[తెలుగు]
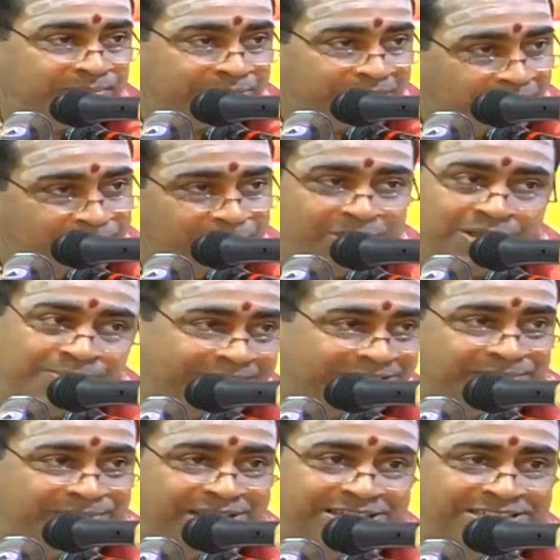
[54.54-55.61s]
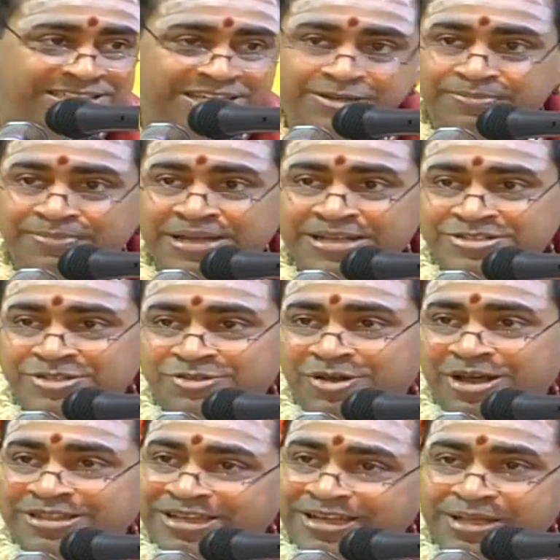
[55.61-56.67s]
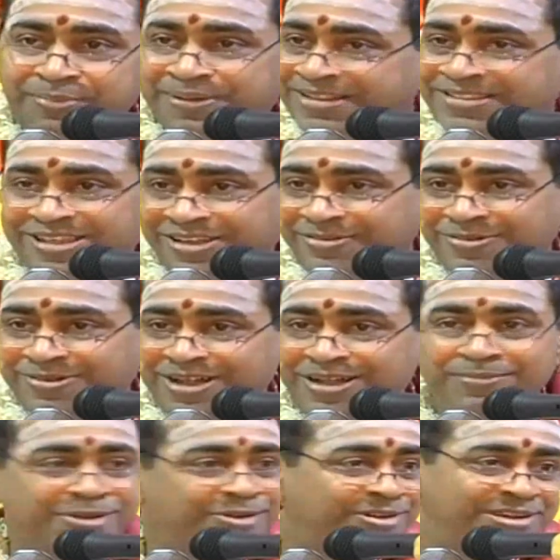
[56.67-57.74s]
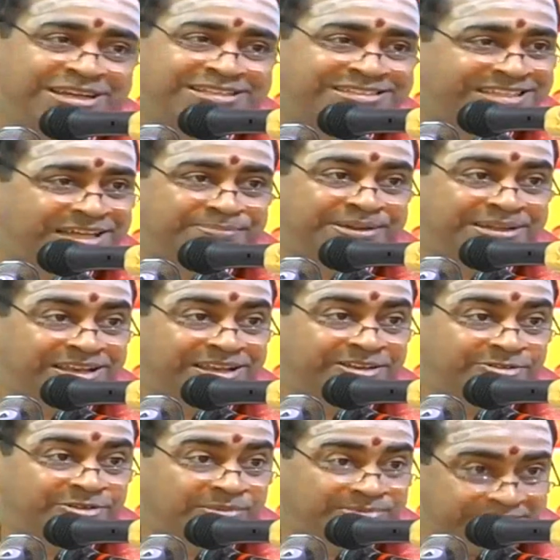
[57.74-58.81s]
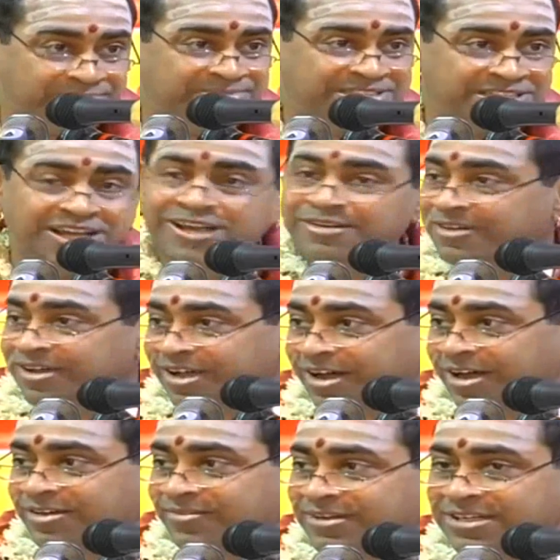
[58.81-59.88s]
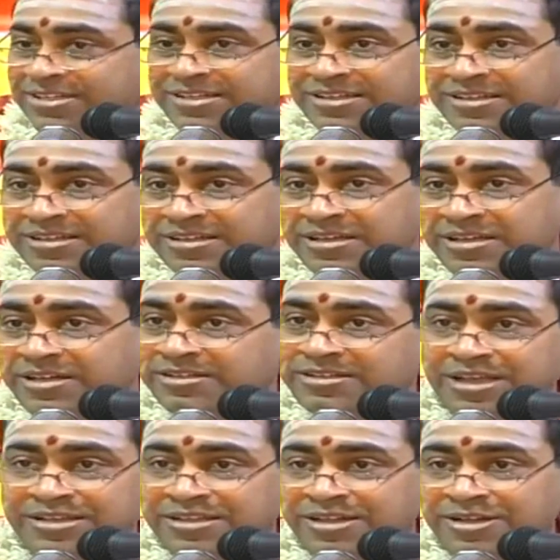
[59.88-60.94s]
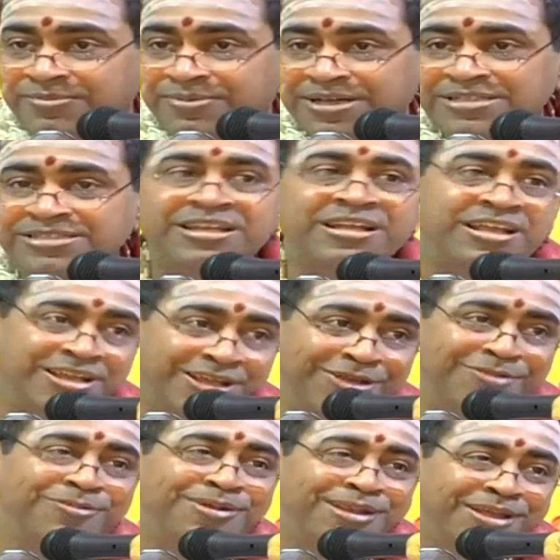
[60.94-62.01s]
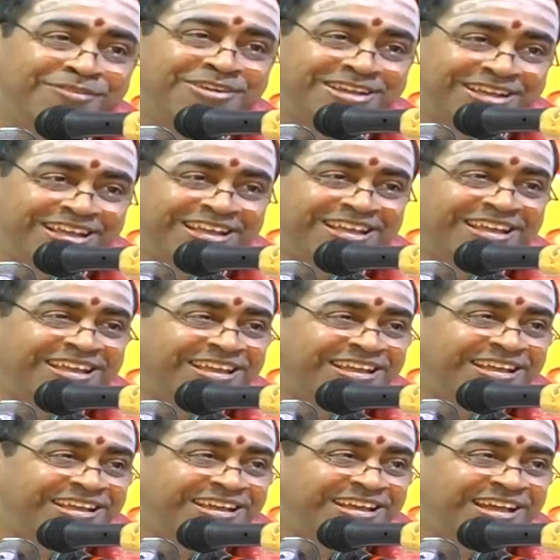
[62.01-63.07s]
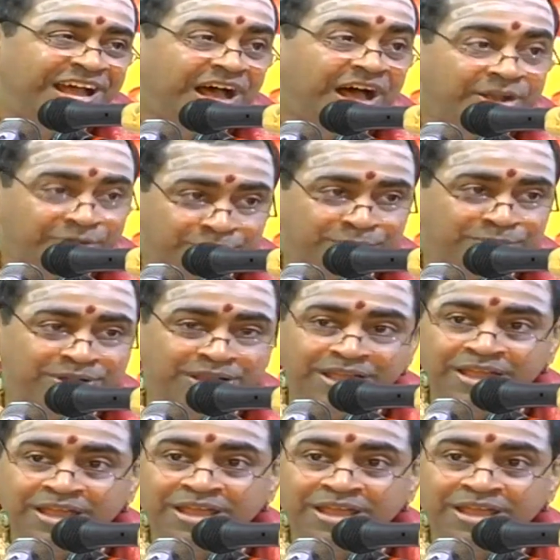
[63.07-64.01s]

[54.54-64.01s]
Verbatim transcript: కాబోయే భర్త మరణించాడు మనసుతో అతడే భర్త అనుకున్నాక మరొకరు నేను చేపట్టలేను ఆమె సంస్కారం అటువంటిది ఇటు తల్లిదండ్రులు మరణించడానికి నేనుండేమిటి అనుకుంటే